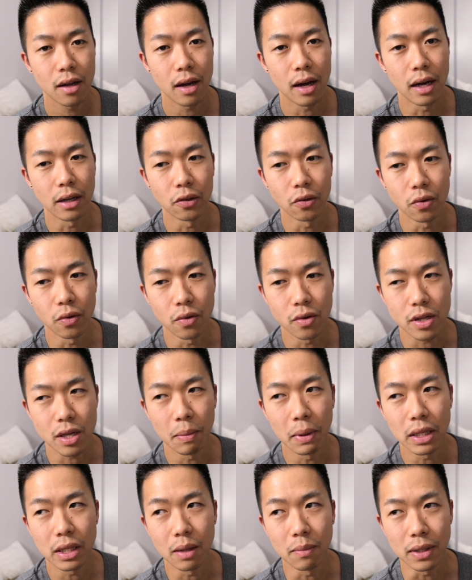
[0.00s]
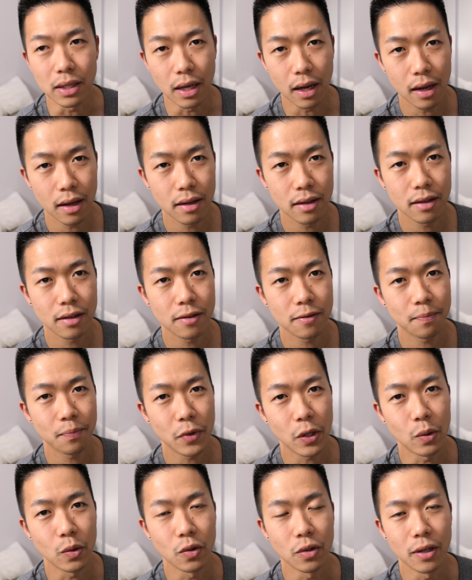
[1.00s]
あの喋ってみたっ
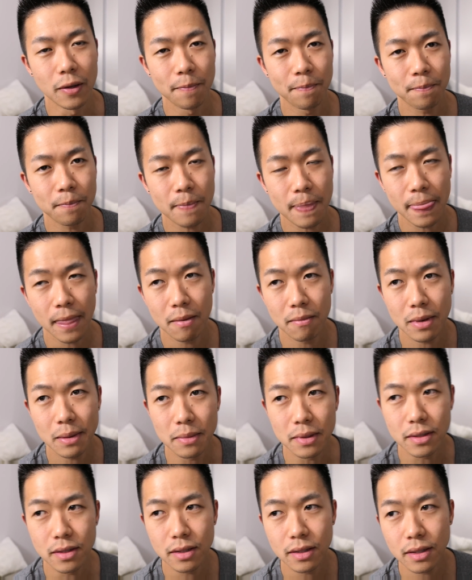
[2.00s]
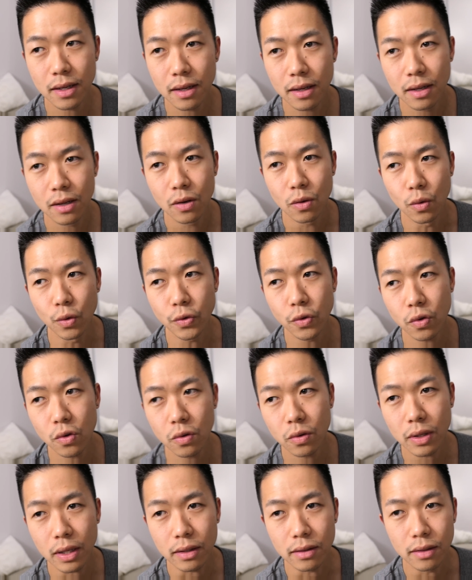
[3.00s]
てことでまあ別にね
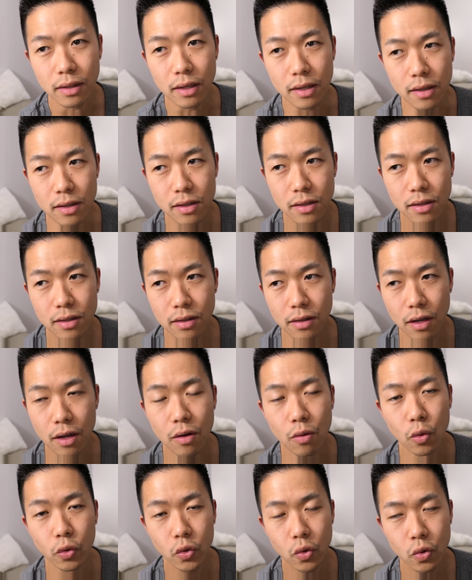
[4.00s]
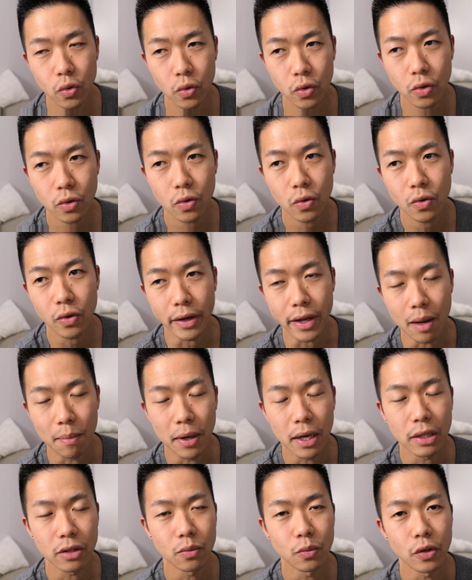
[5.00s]
男だってね男の方がや
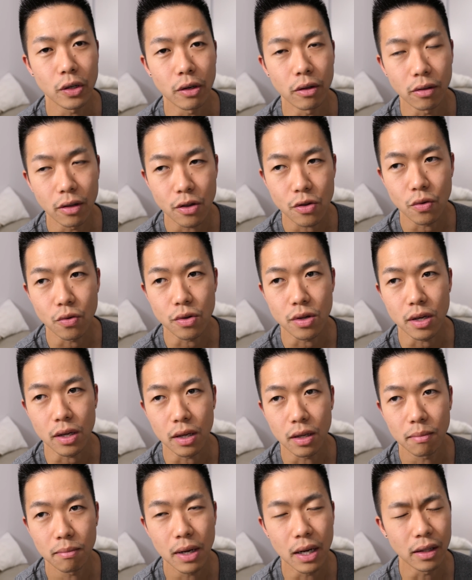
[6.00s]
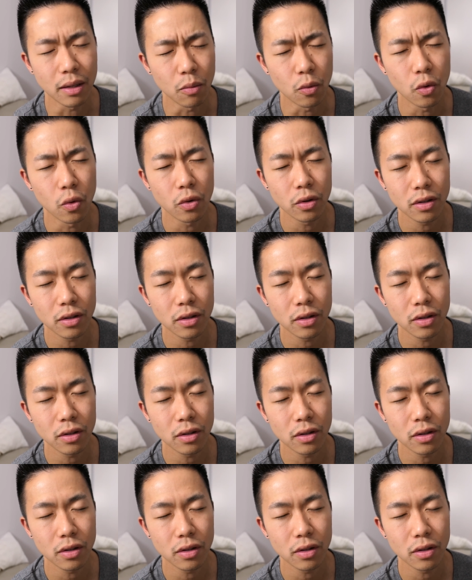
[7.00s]
ばいと思うけどね正直まあでも